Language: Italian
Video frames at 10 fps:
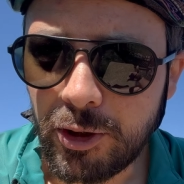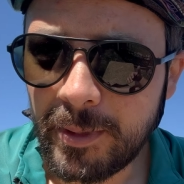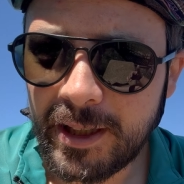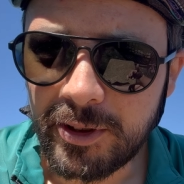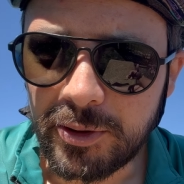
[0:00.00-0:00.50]

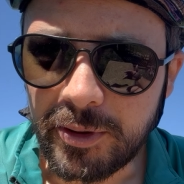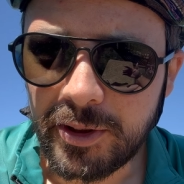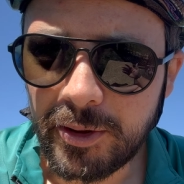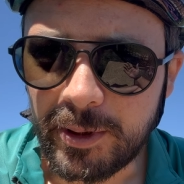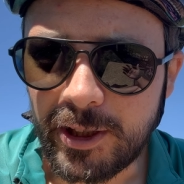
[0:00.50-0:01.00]
come la vedo
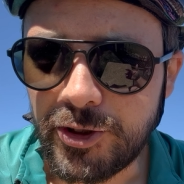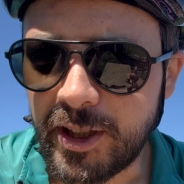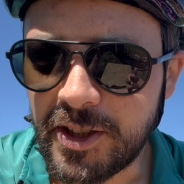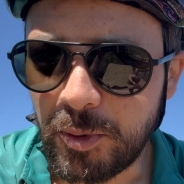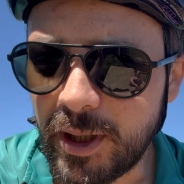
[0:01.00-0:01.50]
io, per il
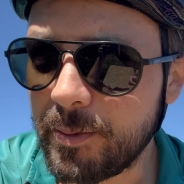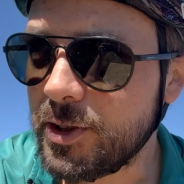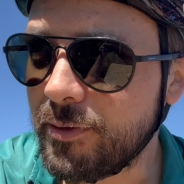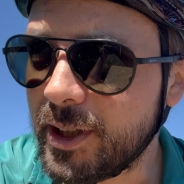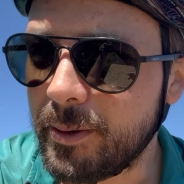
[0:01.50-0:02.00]
ciclismo che
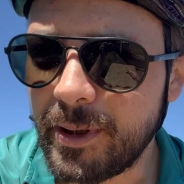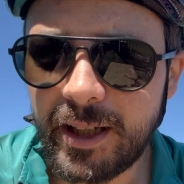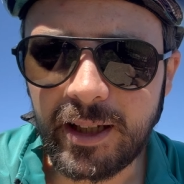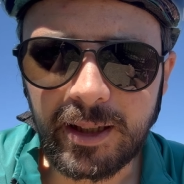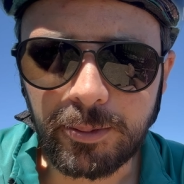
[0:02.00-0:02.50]
piace fare a
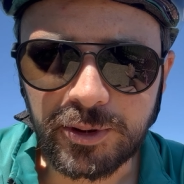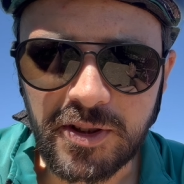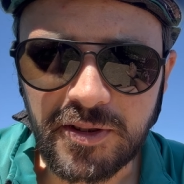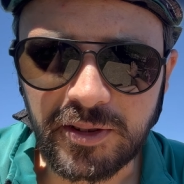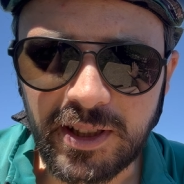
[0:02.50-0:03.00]
me, è la
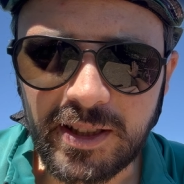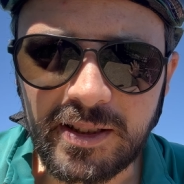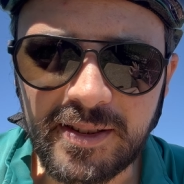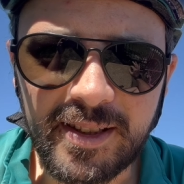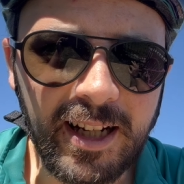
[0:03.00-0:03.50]
posizione
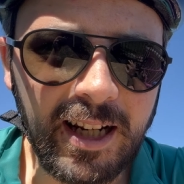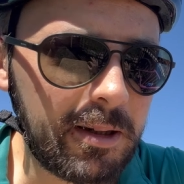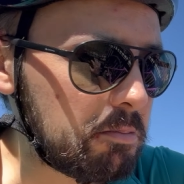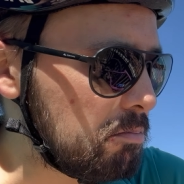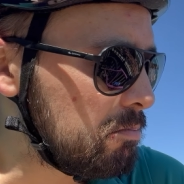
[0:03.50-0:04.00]
in sella
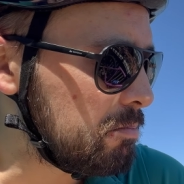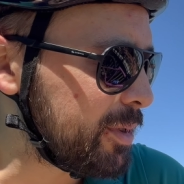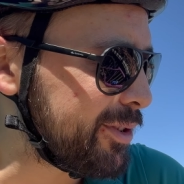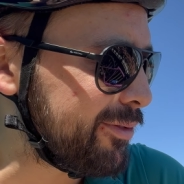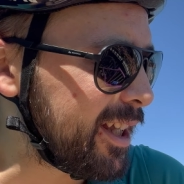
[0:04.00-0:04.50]

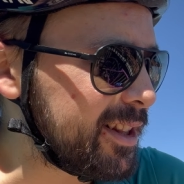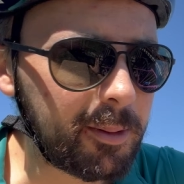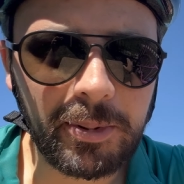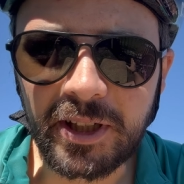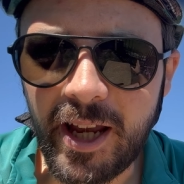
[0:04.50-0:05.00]

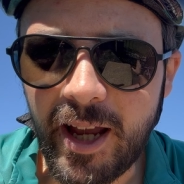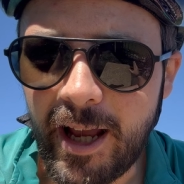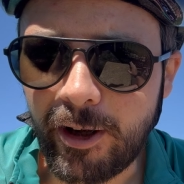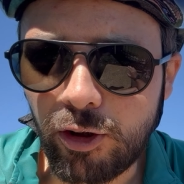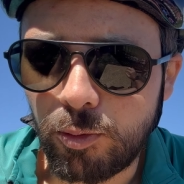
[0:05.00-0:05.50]
perfetta perché
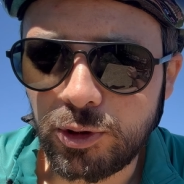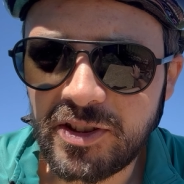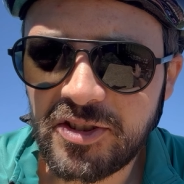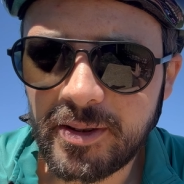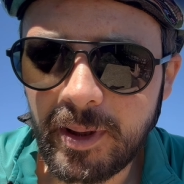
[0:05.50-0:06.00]
è
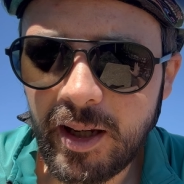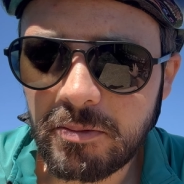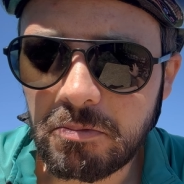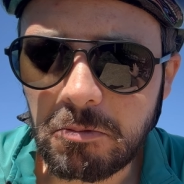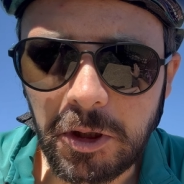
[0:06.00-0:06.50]
comodissima
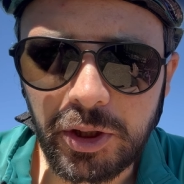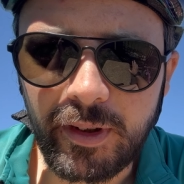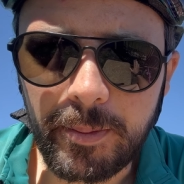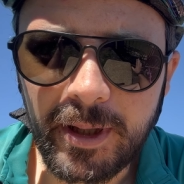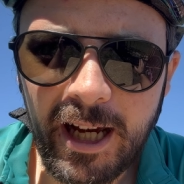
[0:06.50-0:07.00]
quando
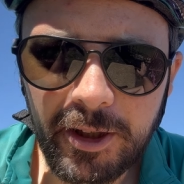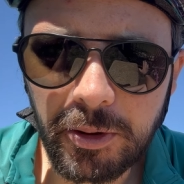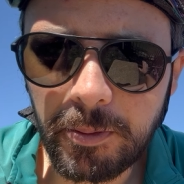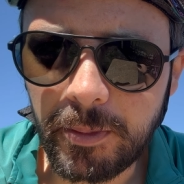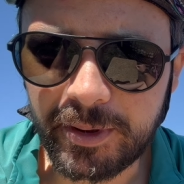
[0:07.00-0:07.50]
vai
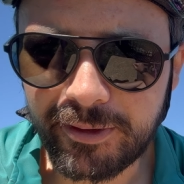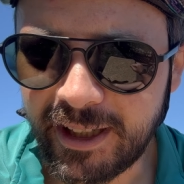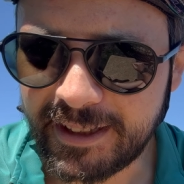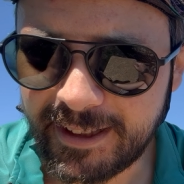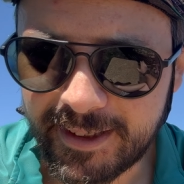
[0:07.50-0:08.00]
piano per
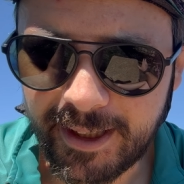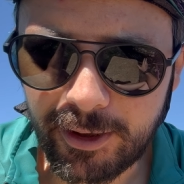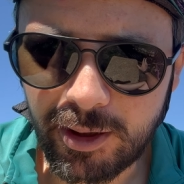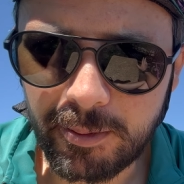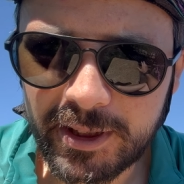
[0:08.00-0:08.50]
fare tanti
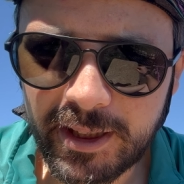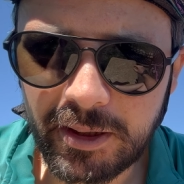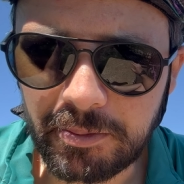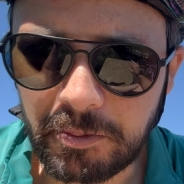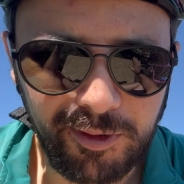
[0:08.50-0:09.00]
chilometri,
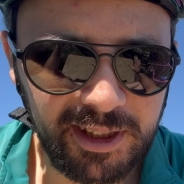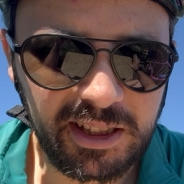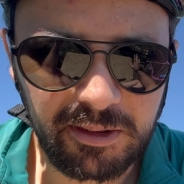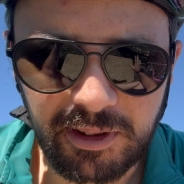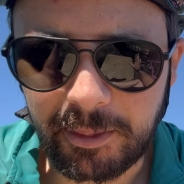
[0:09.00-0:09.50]
ne ho
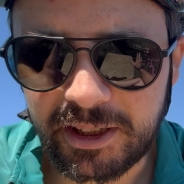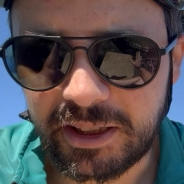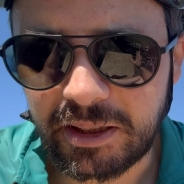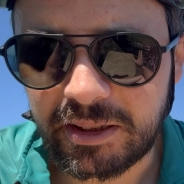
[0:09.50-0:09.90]
fatti veramente